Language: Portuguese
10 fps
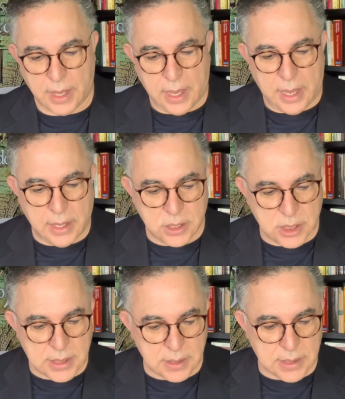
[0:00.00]
Eles
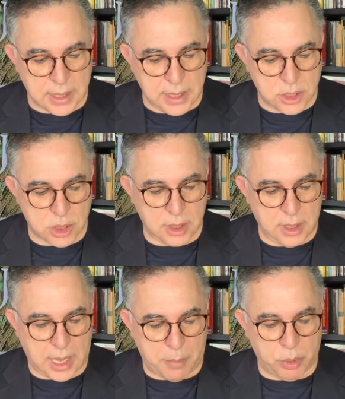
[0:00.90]
dizem o seguinte,
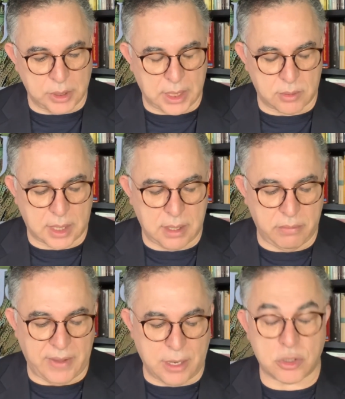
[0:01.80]
apontando aqui
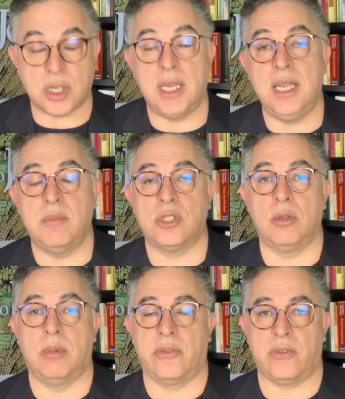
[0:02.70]
vários crimes do
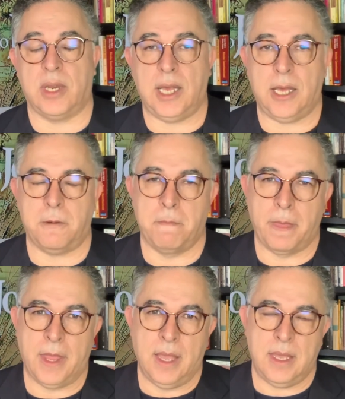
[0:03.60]
Bolsonaro,
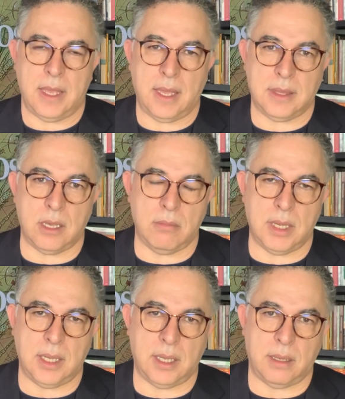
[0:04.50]
e aí tem
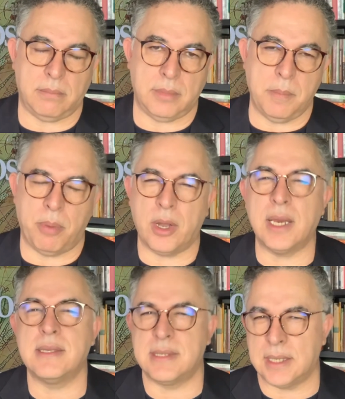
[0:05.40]
uma
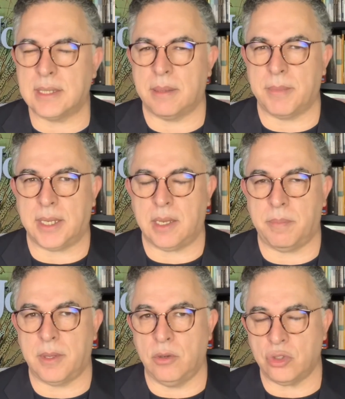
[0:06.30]
hipocrisia também, né?
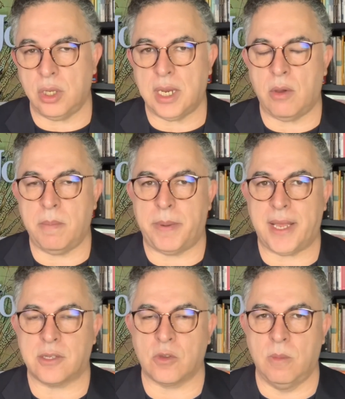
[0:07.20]
Porque o jornal
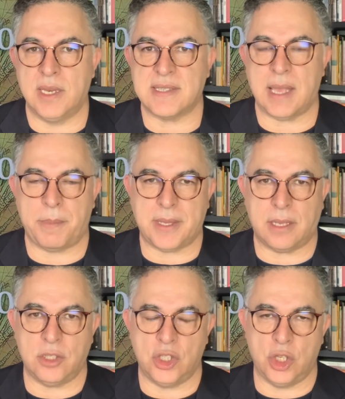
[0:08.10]
impresso, como ele sabe que está
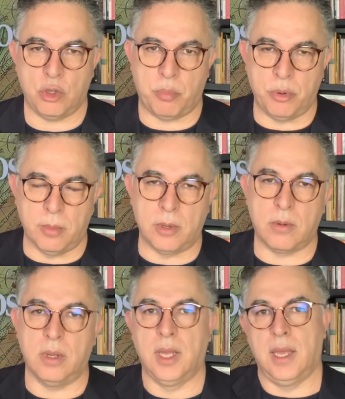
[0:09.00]
atingindo um
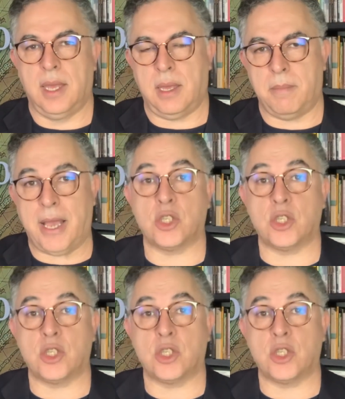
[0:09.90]
público é, mais